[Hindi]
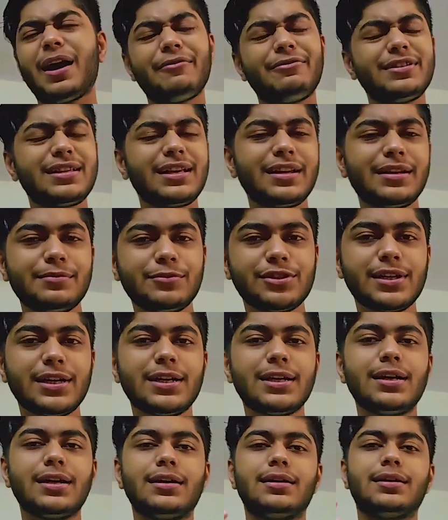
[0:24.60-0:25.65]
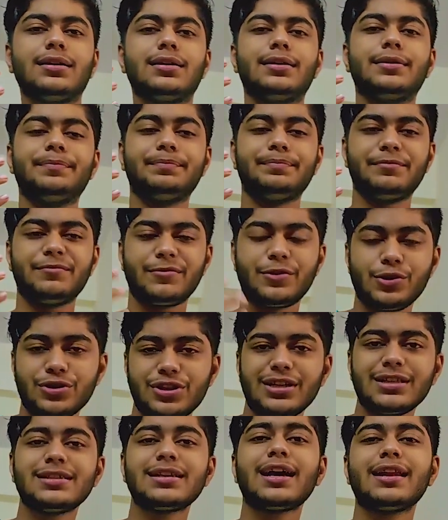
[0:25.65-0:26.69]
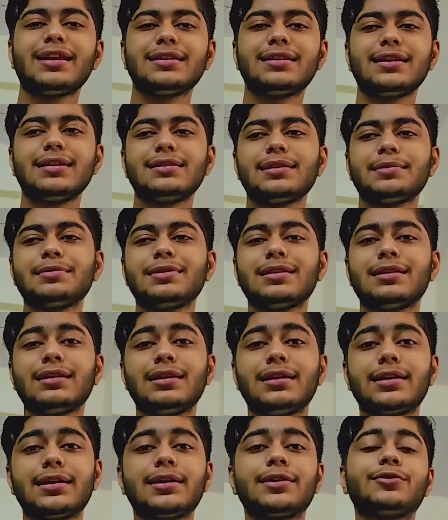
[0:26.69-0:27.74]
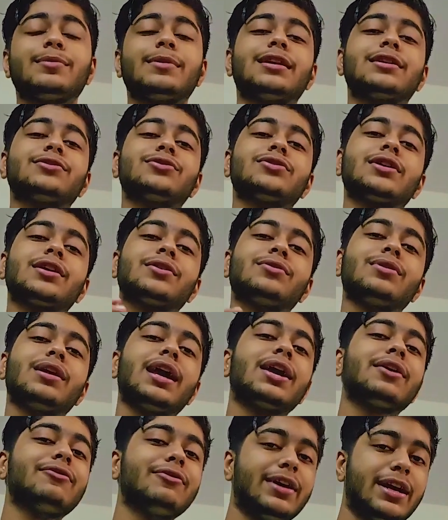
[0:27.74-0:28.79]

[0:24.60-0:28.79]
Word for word: काफ़ी सारे मुझे uh, क्वेश्चन आ रहे थे इस सबसे रिलेटेड तो मैंने सोचा क्यों ना एक